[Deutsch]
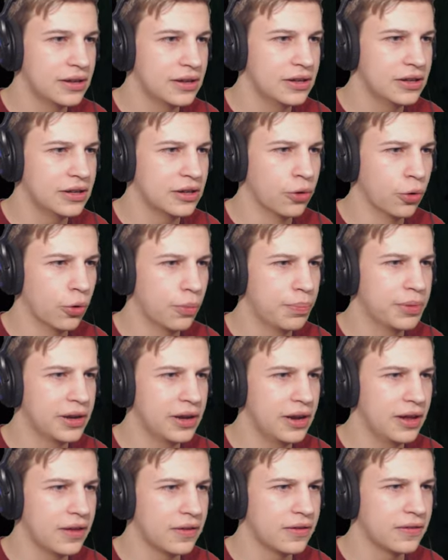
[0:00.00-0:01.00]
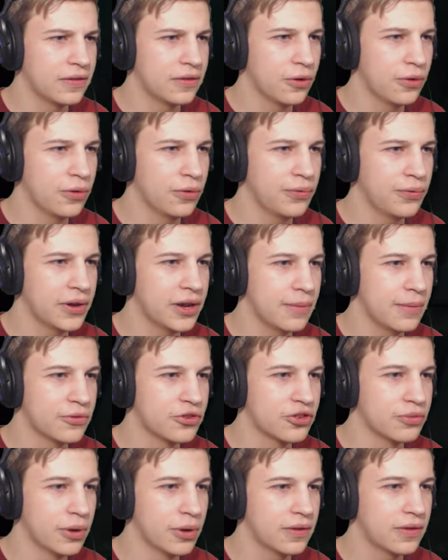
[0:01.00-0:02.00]
Die Klobrille ist so
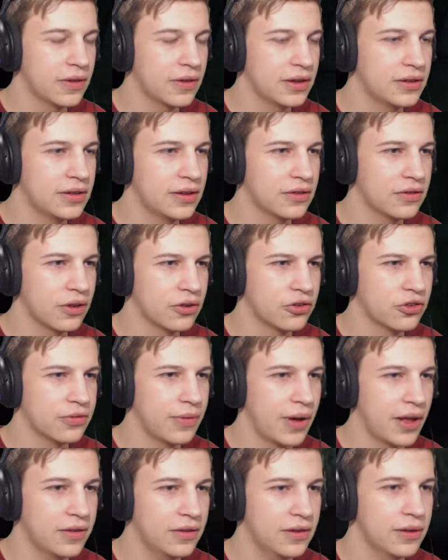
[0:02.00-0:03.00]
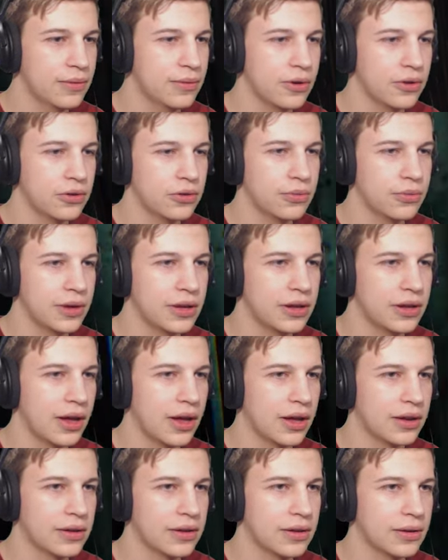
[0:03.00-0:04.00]
verdammt schmutzig, die ist schon schwarz geworden über die
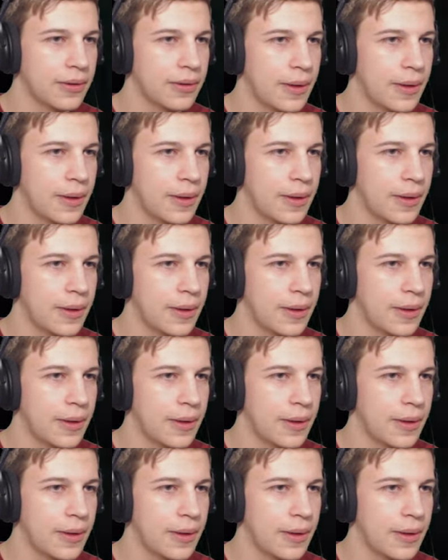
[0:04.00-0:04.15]
Jahre.